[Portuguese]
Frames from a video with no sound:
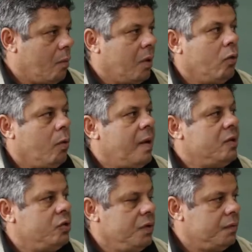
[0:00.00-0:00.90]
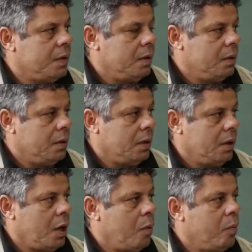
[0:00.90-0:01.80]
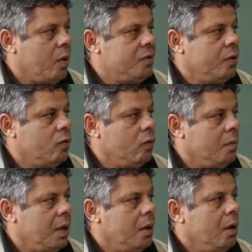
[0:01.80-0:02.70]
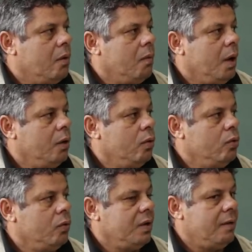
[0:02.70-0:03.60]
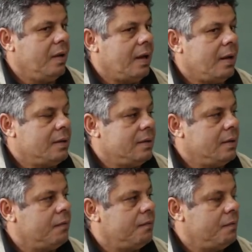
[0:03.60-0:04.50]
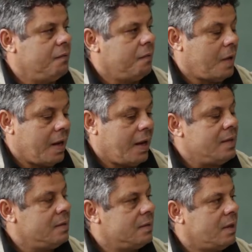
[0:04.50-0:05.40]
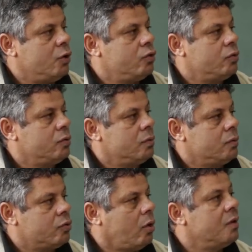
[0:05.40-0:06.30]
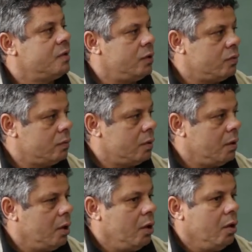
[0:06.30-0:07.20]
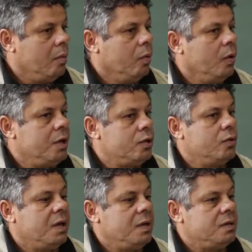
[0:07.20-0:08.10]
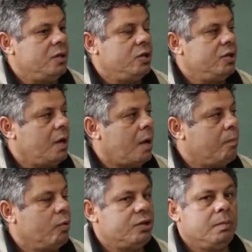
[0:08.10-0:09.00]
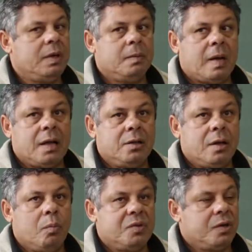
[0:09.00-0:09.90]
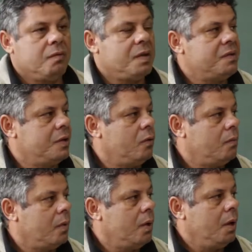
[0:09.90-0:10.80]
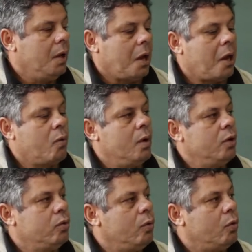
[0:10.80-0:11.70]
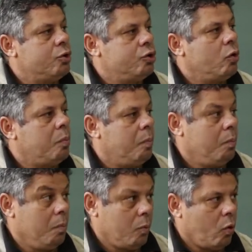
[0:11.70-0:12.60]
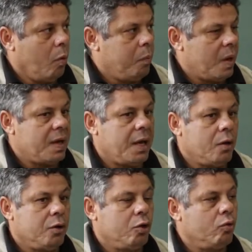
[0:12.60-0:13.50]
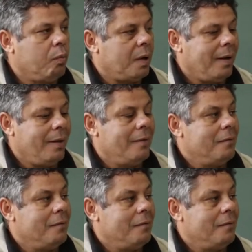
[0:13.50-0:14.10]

É uma normativa em hipótese alguma, o aluno deverá ser, fará esse estágio sozinho. Por isso que existe a possibilidade da observação. Enquanto o seu companheiro de dupla